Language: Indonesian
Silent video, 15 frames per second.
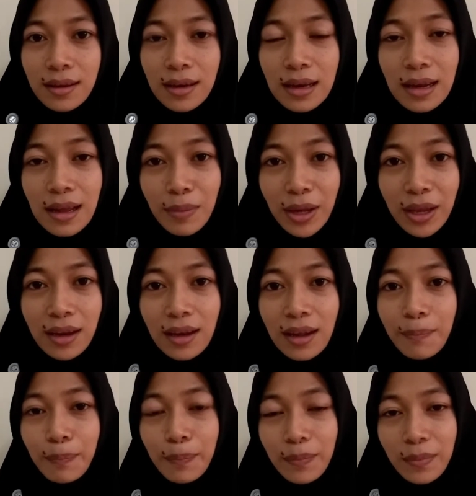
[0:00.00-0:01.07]
dan dia
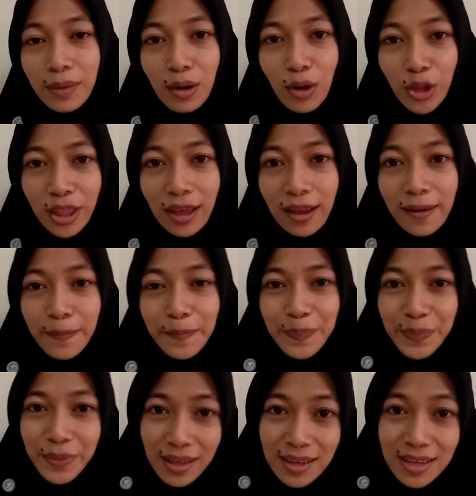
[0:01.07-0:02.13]
menginap di hotel.
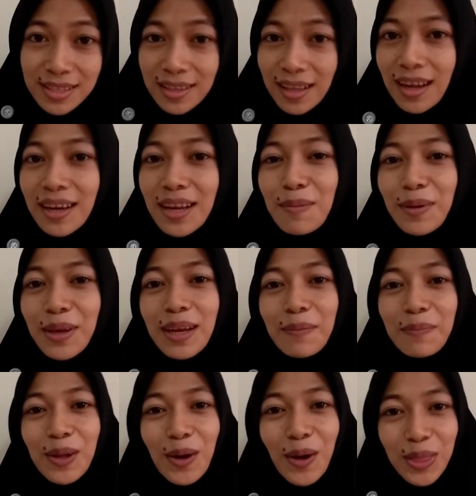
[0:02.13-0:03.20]
Setelah dia
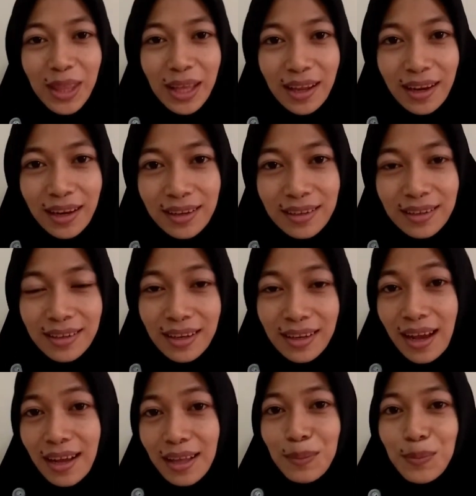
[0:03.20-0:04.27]
menginap di hotel,
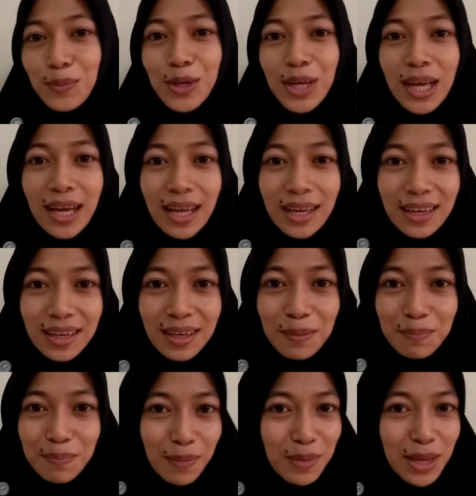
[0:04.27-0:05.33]
dia ketemu dengan
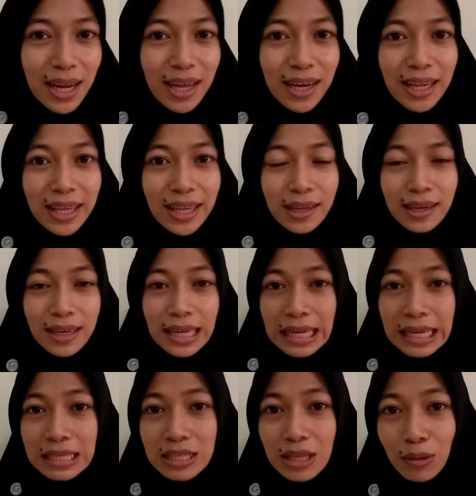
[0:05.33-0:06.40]
Mami Lani. Nah
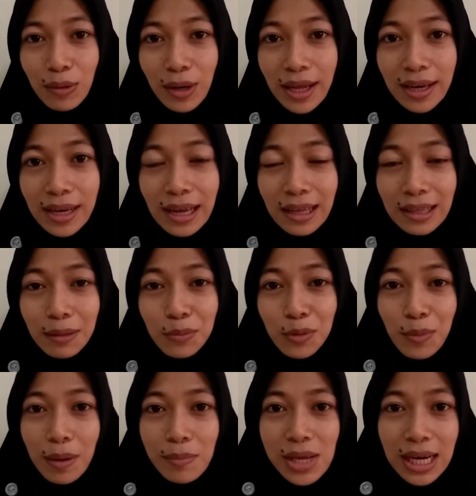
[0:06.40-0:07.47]
dari situlah dia
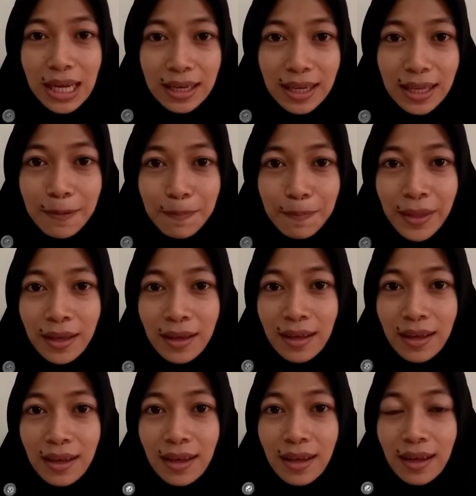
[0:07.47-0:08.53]
ketemu Mami Lani.
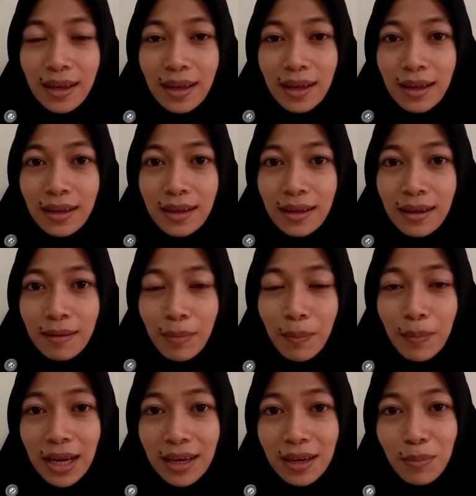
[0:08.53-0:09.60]

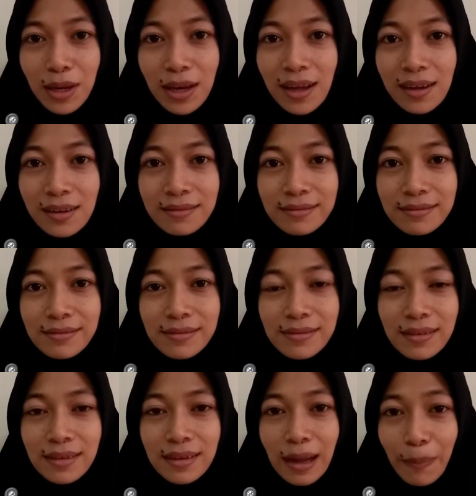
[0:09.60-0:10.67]
Mami Lani bilang
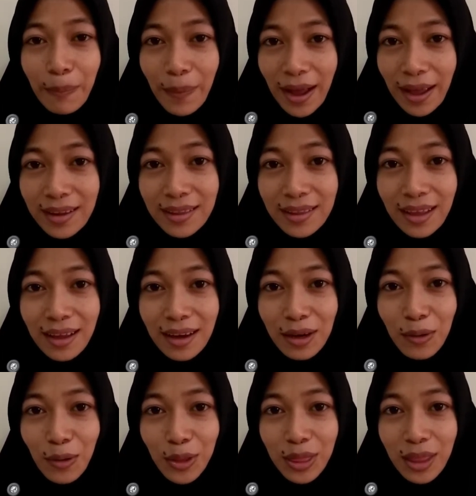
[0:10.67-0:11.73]
Ngapain tinggal
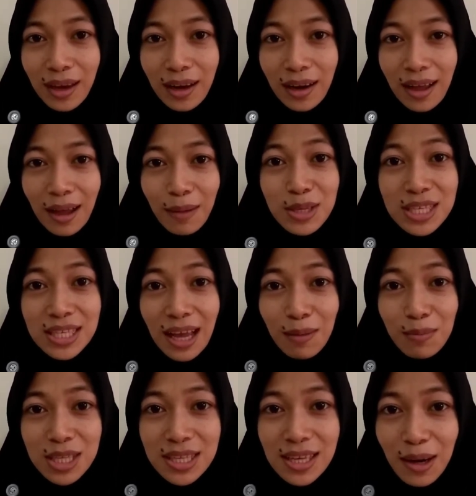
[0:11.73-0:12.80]
di hotel,
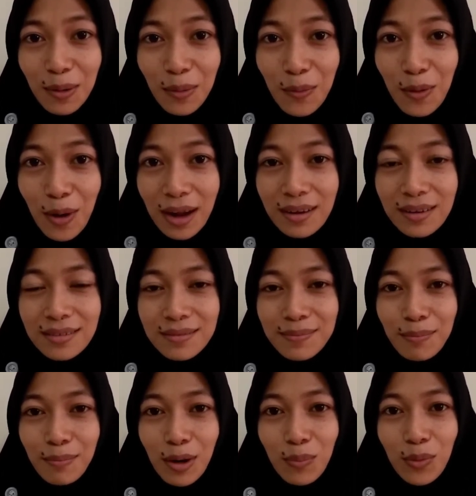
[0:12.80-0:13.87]
habis-habiskan uang
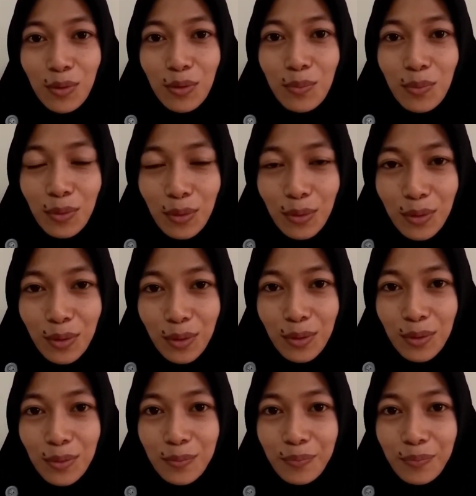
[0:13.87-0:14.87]
berpuluh-puluh